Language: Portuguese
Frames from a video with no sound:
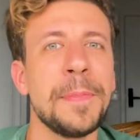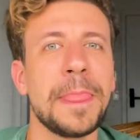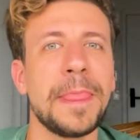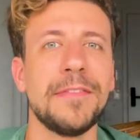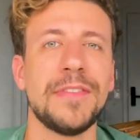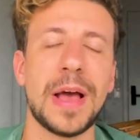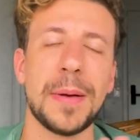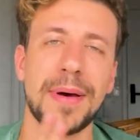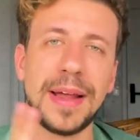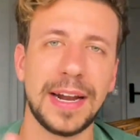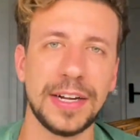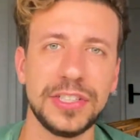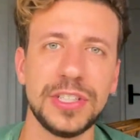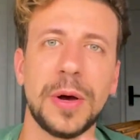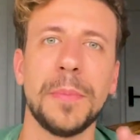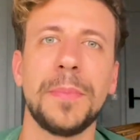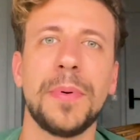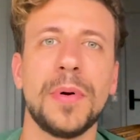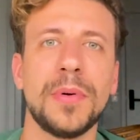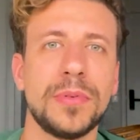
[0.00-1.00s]
Vai baratear
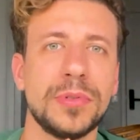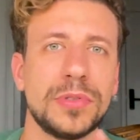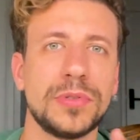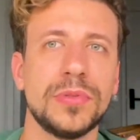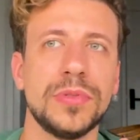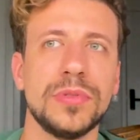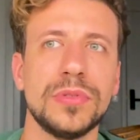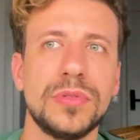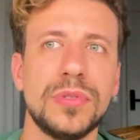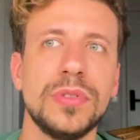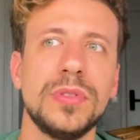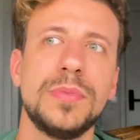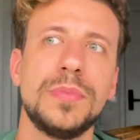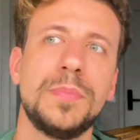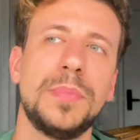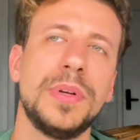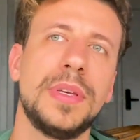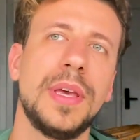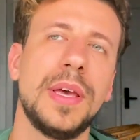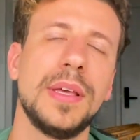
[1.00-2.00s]
um pouco os custos,
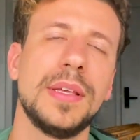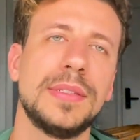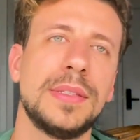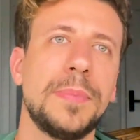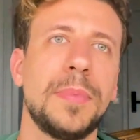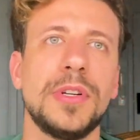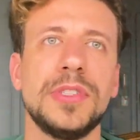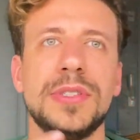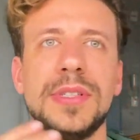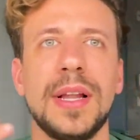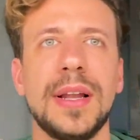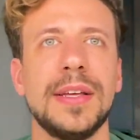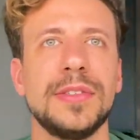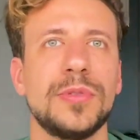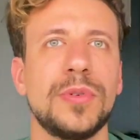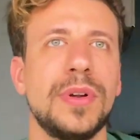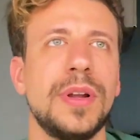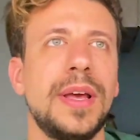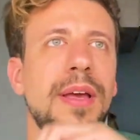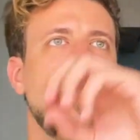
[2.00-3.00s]
porque você pode, sei lá,
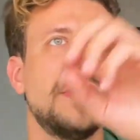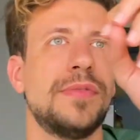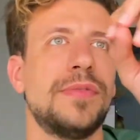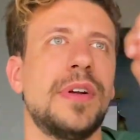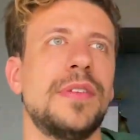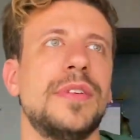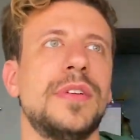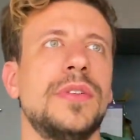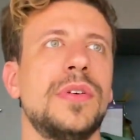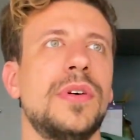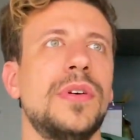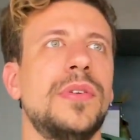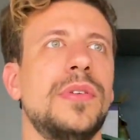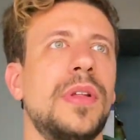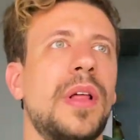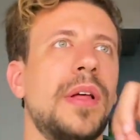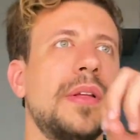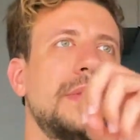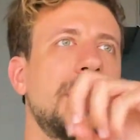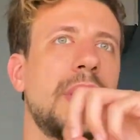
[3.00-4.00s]
escolher um fervedor,
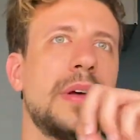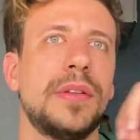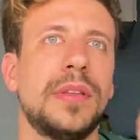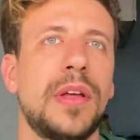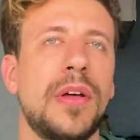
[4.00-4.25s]
ah, tal,